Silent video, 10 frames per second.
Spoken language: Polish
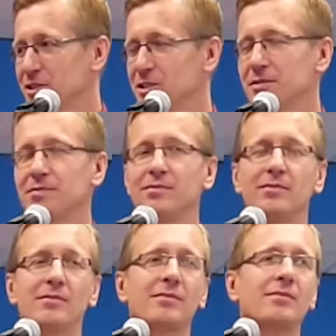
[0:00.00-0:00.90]

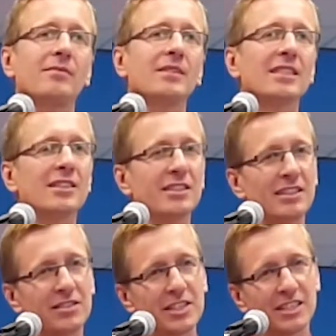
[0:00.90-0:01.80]
użyć.
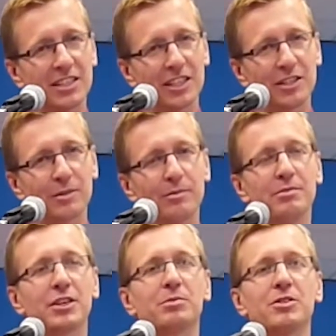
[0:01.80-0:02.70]
Te wszystkie rzeczy
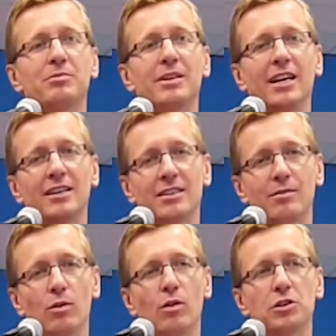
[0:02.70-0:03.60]
bierzmy sobie
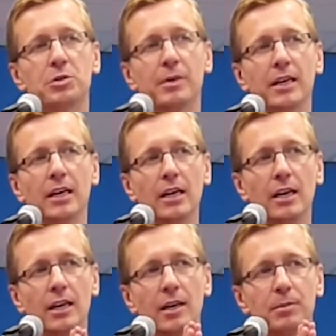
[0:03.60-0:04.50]
razem, łączmy
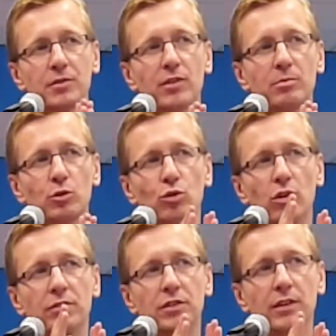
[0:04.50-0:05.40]
i pozwólmy
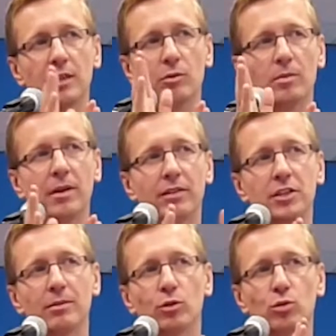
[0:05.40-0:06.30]
Duchowi Świętemu
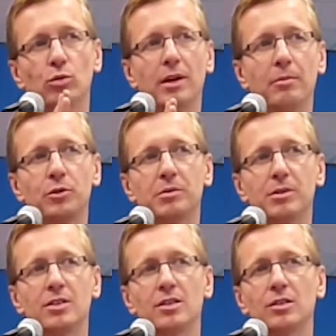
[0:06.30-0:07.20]
objawiać nam, która
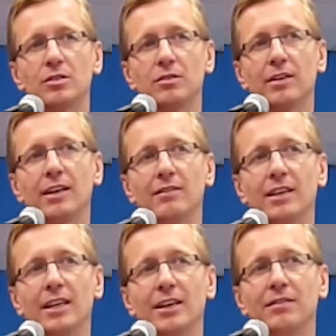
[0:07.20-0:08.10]
musi być
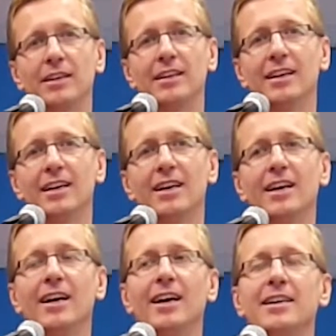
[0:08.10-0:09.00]
zastosowana w danej chwili.
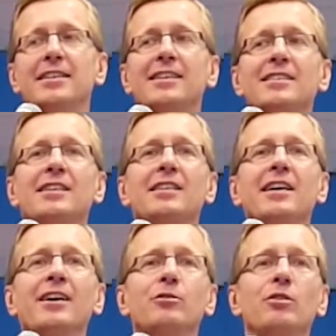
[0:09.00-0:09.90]
Jest taka
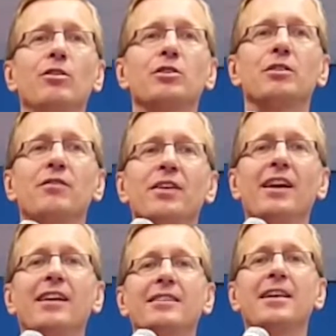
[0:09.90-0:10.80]
strategia, którą odkryłem
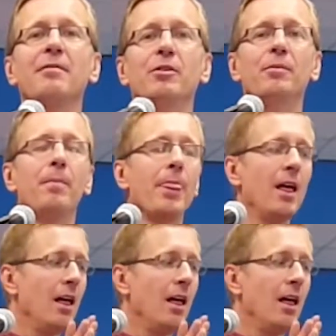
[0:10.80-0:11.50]
wiele lat temu